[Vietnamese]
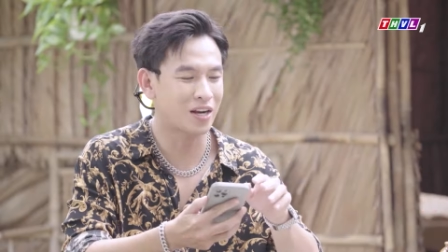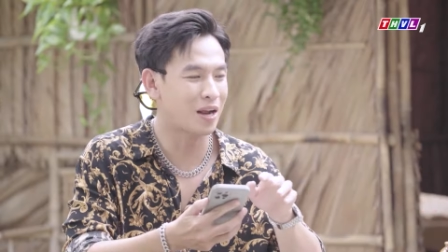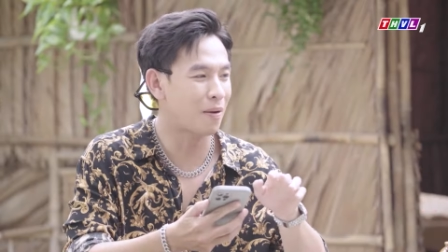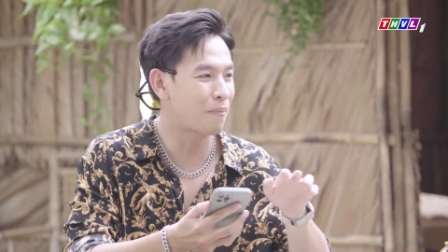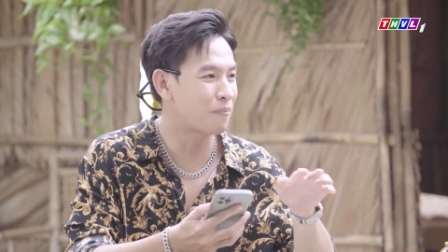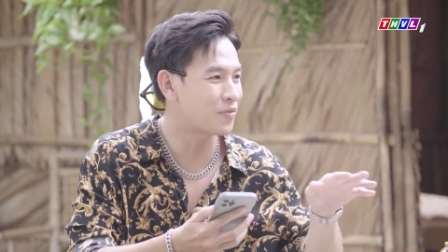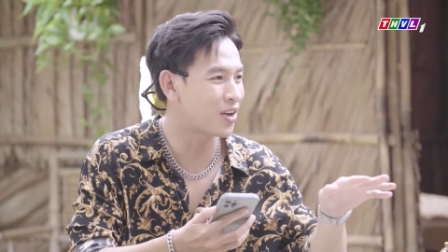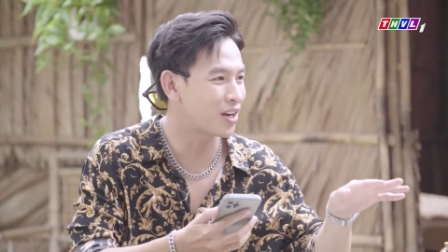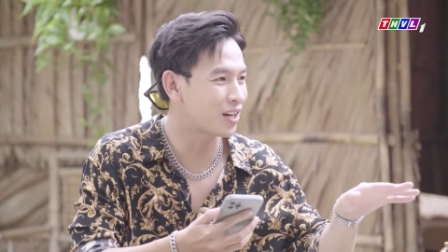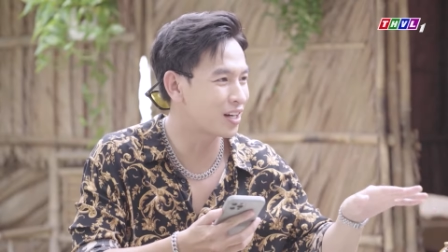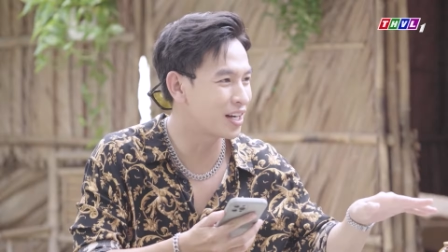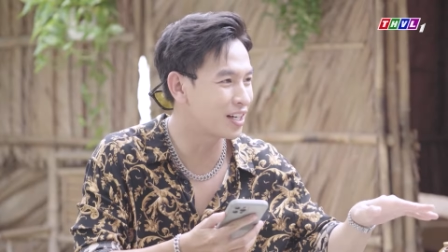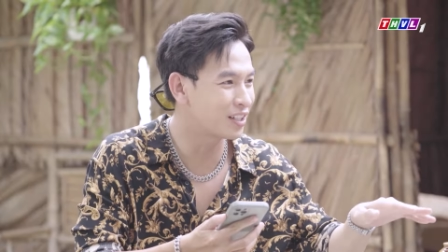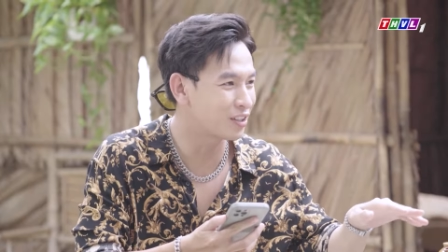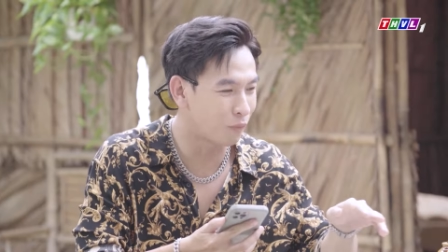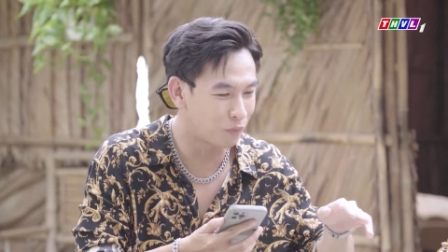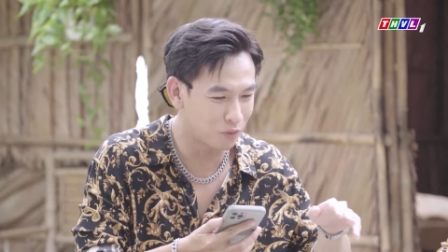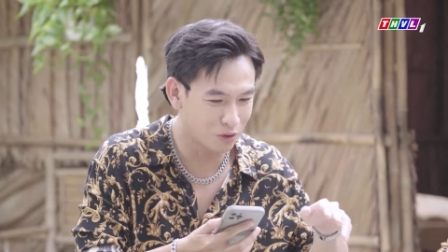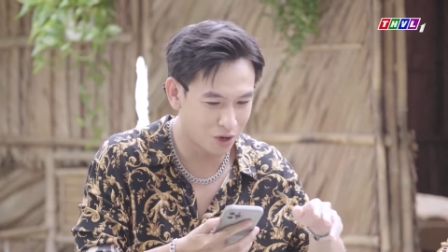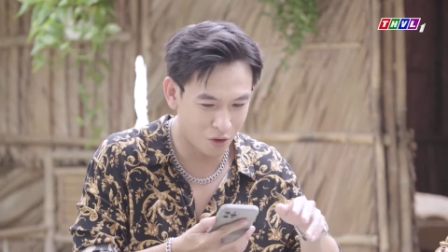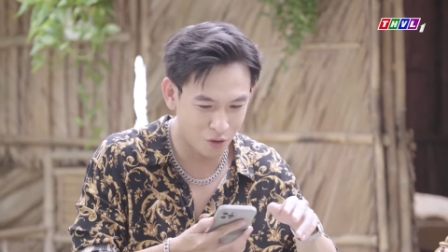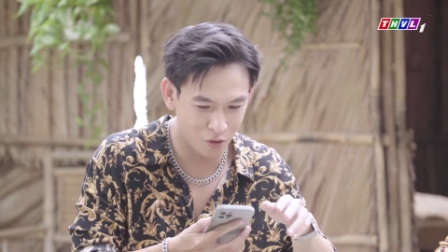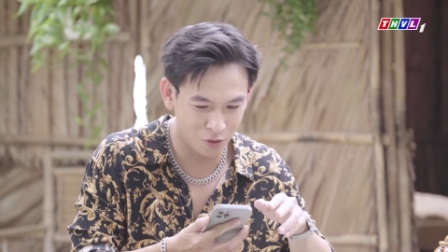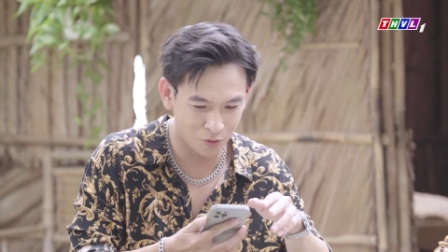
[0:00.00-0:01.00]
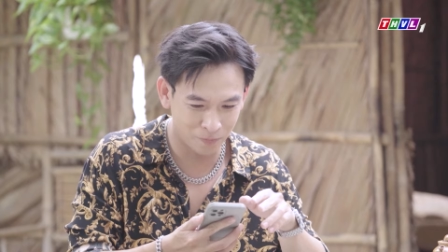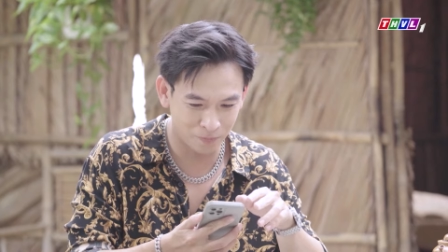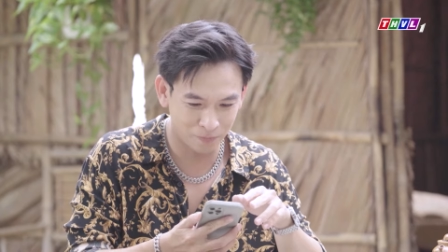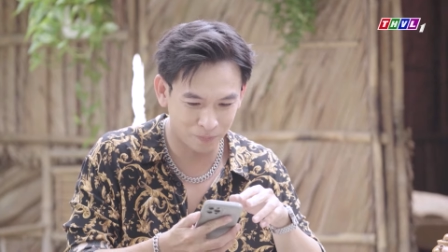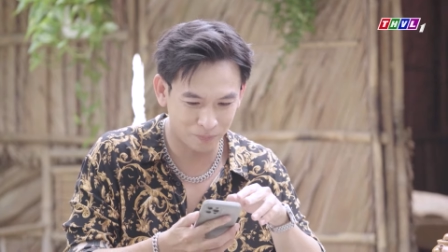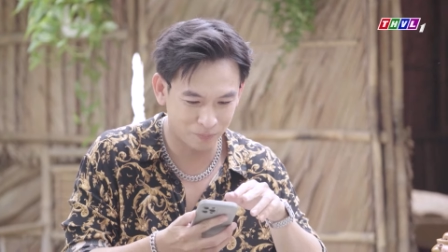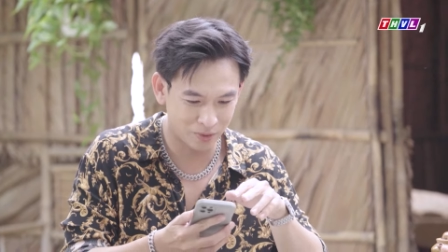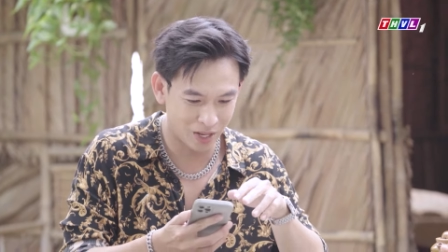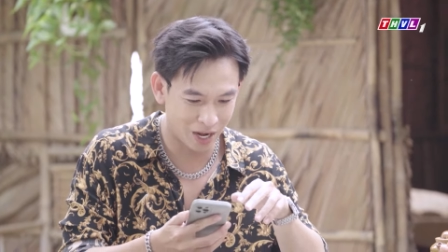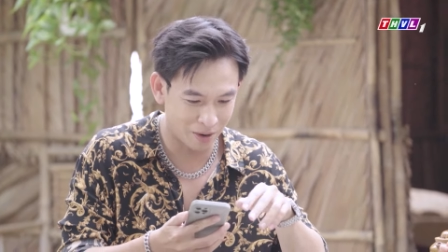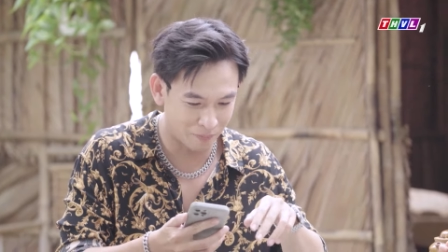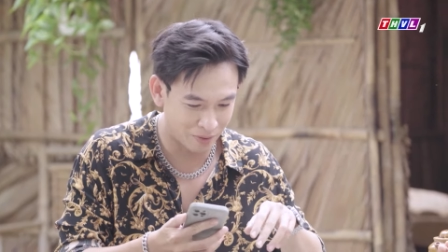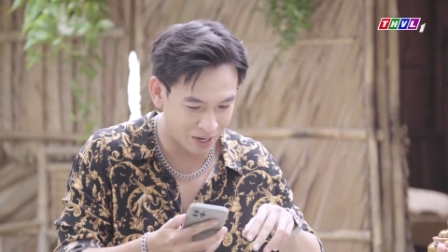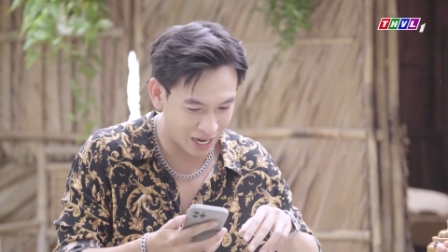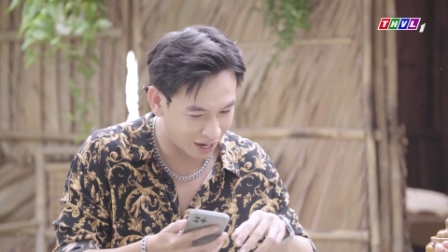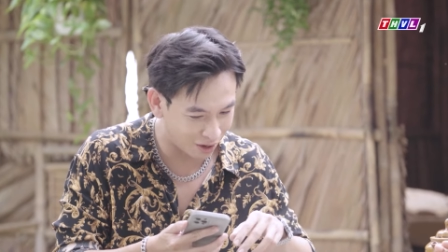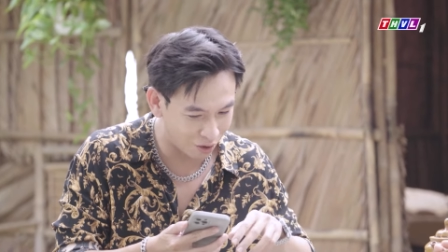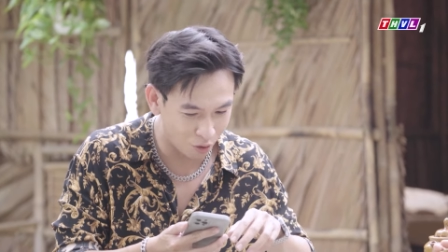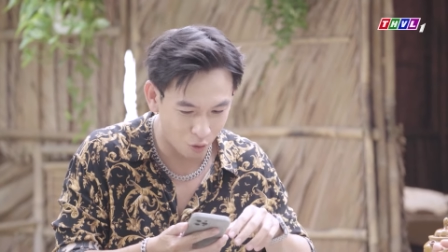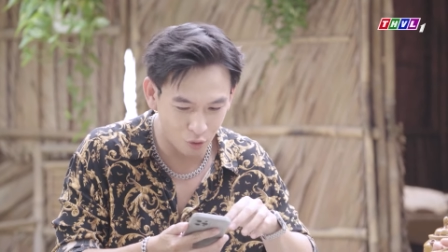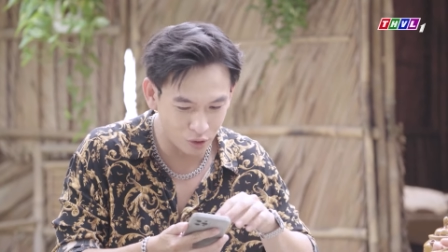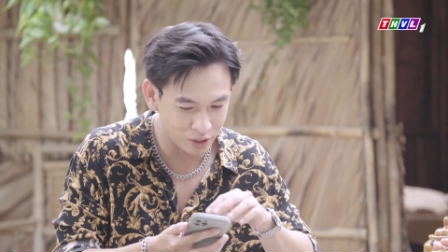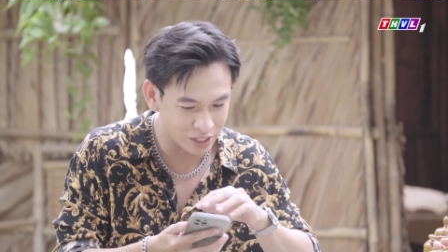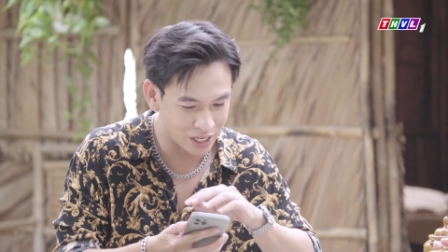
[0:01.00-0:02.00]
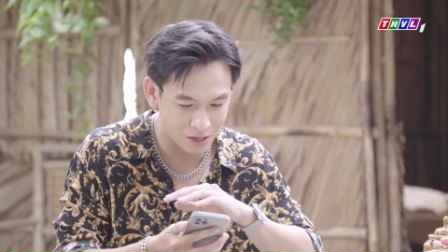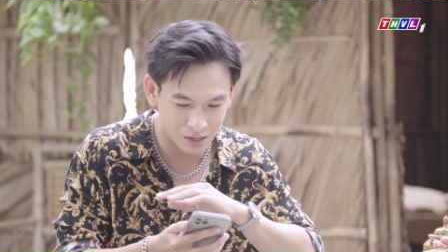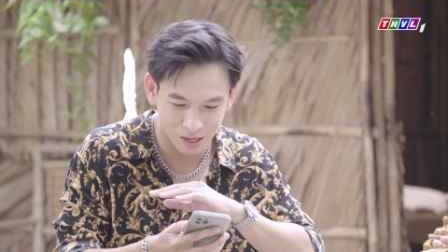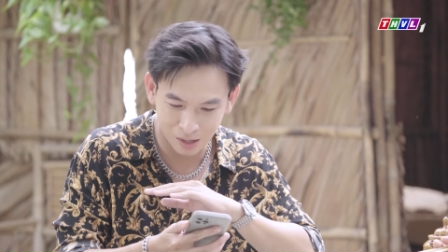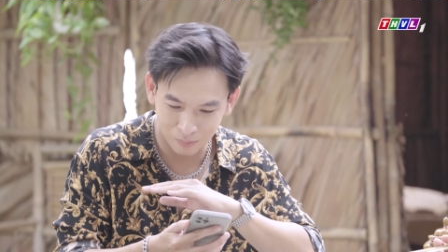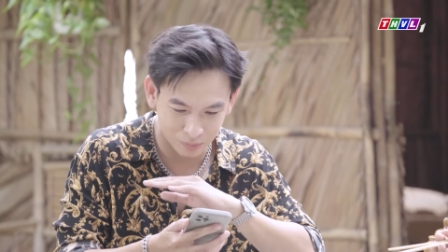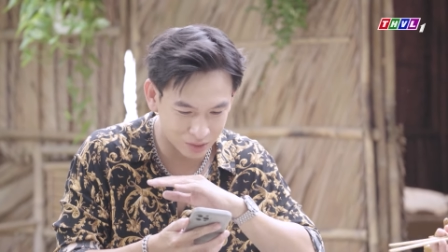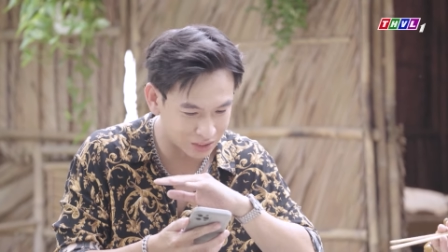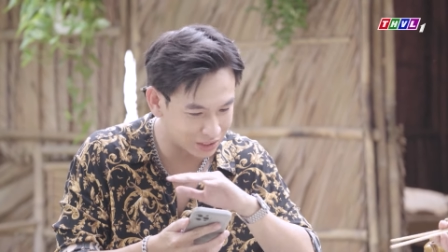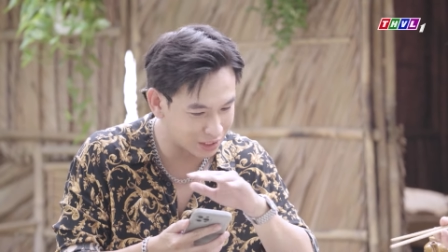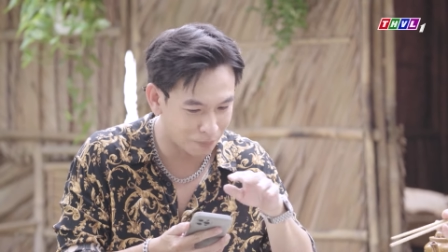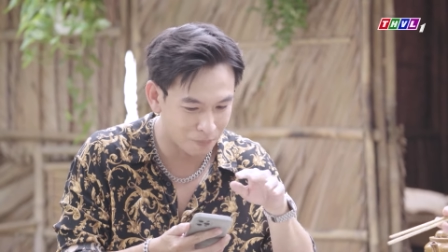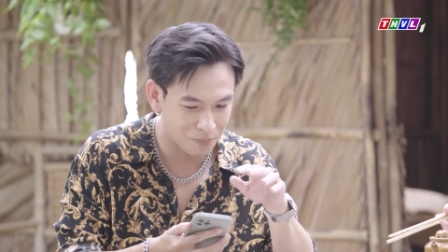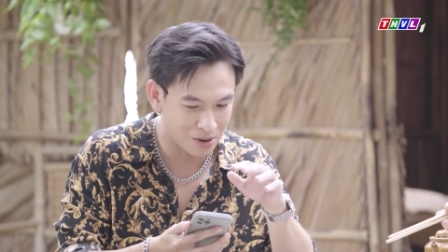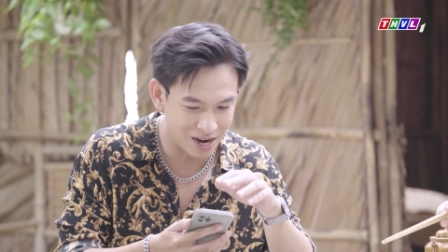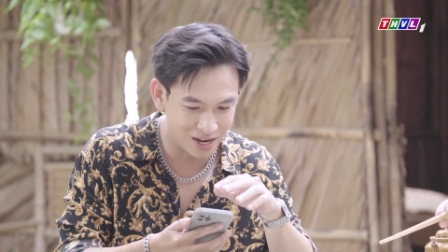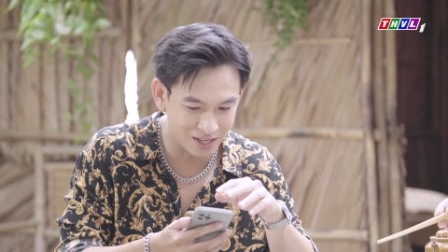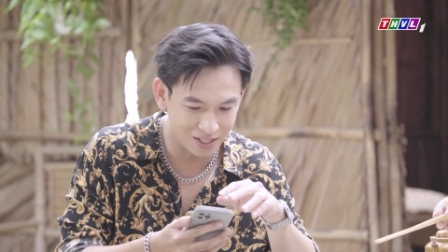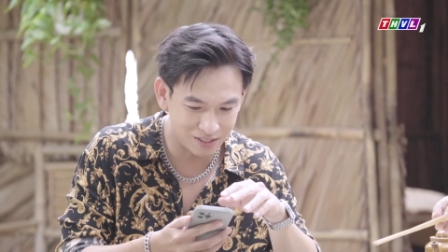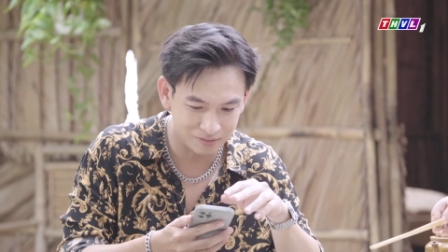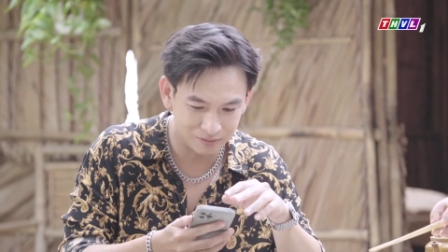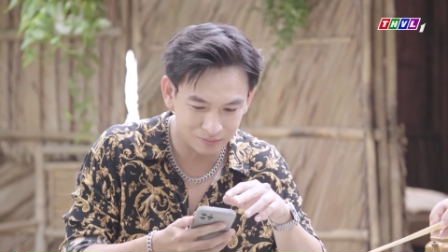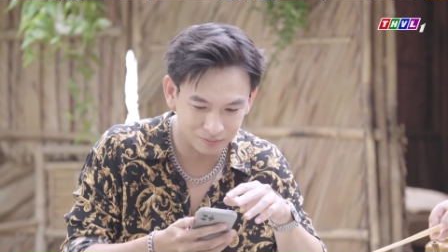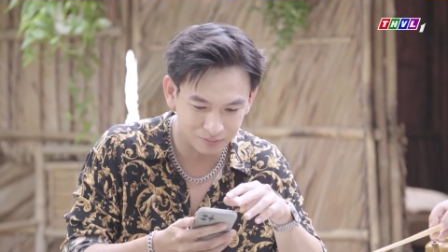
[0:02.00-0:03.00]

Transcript: phải cập nhật liên tục luôn giờ à. mình ăn uống gì là mình chụp hết